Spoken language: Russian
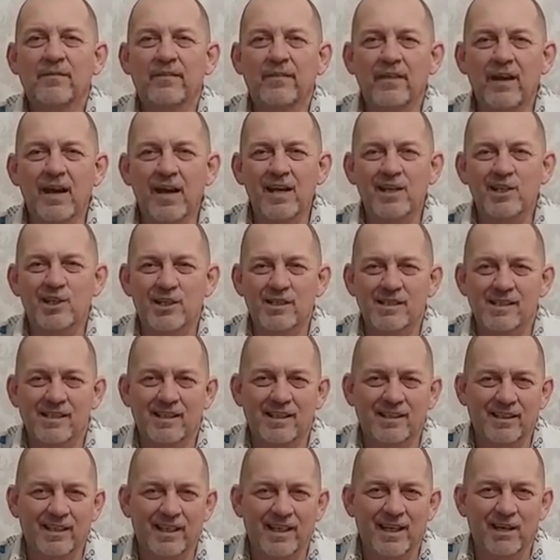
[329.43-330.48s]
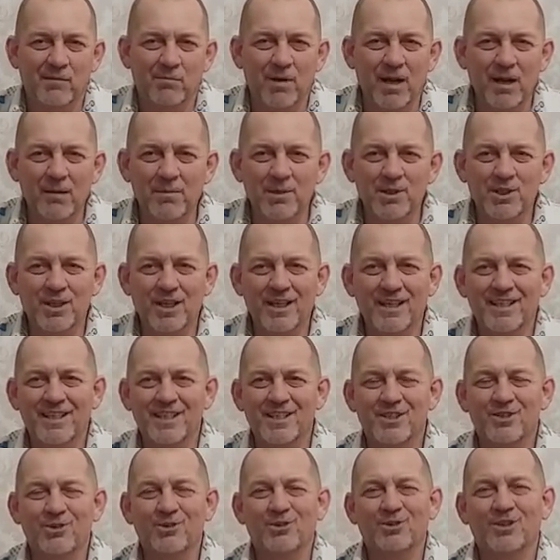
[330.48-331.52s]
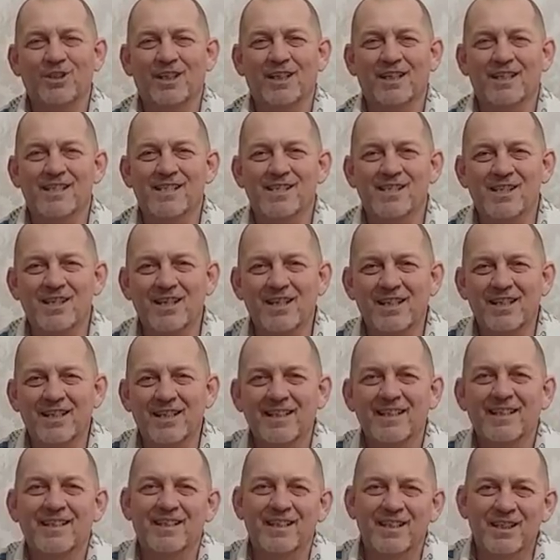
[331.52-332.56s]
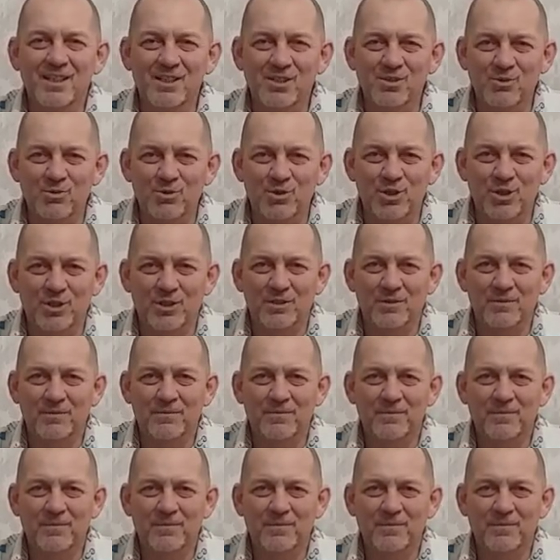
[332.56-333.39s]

наша золотая бабочка, еще до конца не изучен.